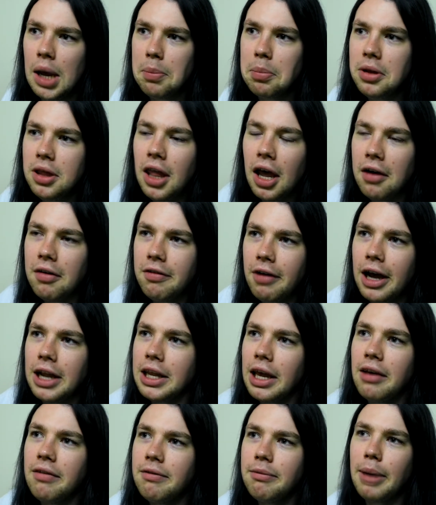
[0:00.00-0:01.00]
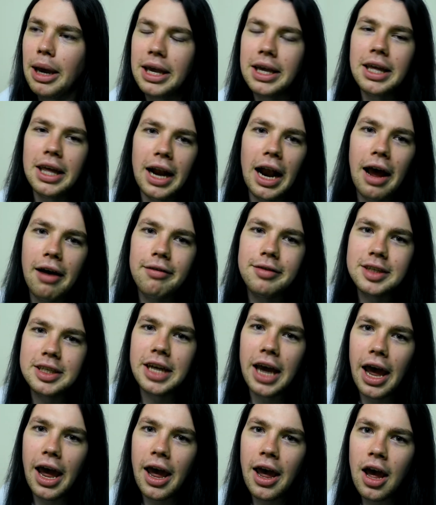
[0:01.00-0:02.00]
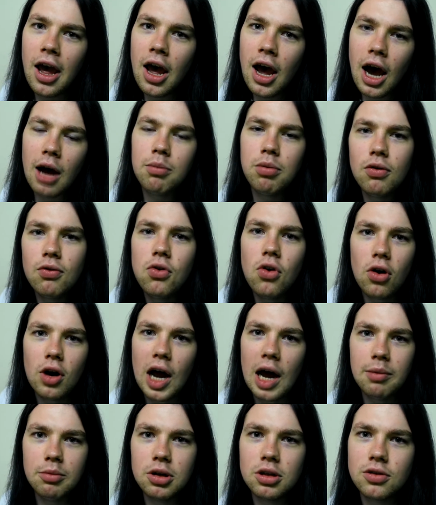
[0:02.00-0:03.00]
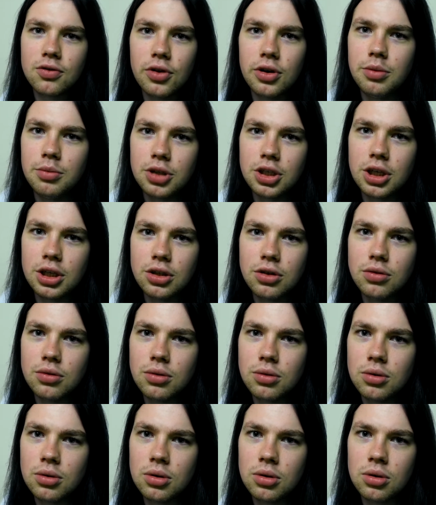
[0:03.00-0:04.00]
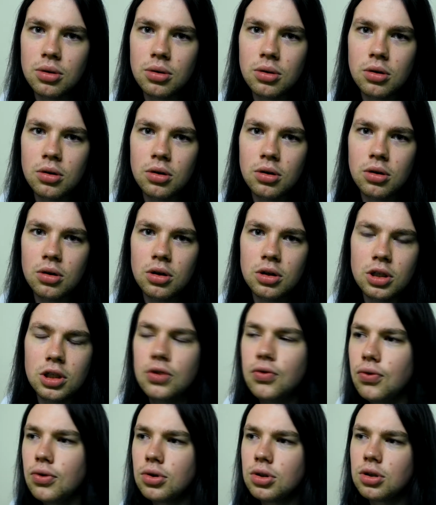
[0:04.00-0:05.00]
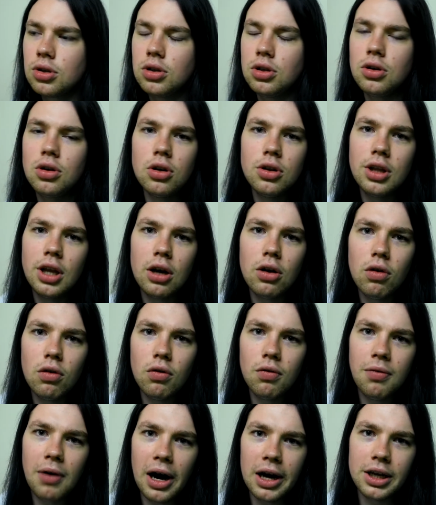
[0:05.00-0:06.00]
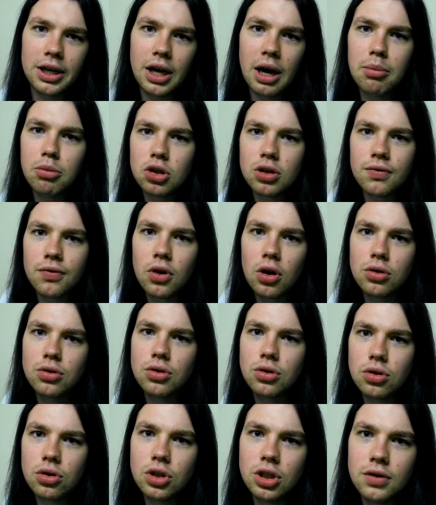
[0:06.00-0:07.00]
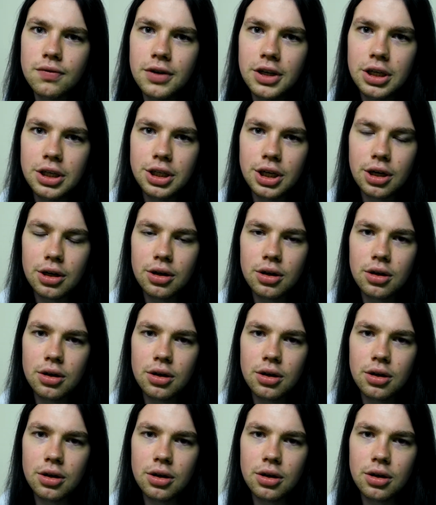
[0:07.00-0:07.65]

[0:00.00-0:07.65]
budowaniem w Minecrafcie, albo vlogami o swoim życiu. Stwórz coś godnego uwagi, a może w końcu coś ci wyjdzie.